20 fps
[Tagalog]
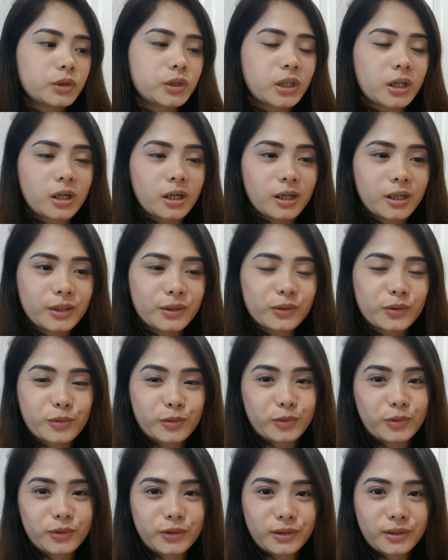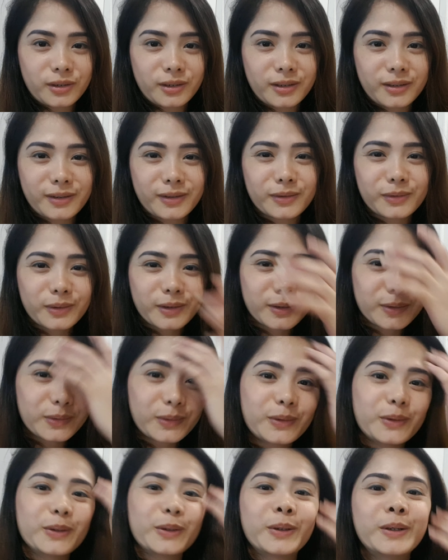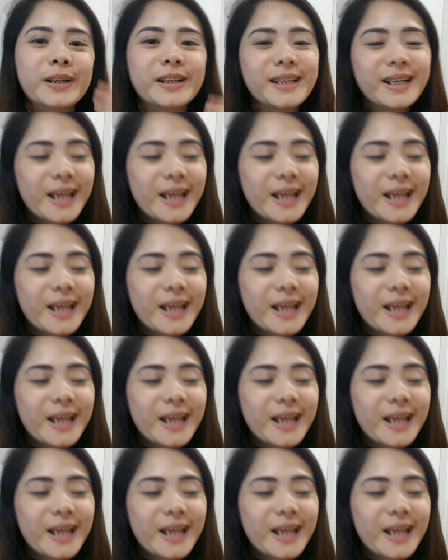saka yun, inano-ano ko yung,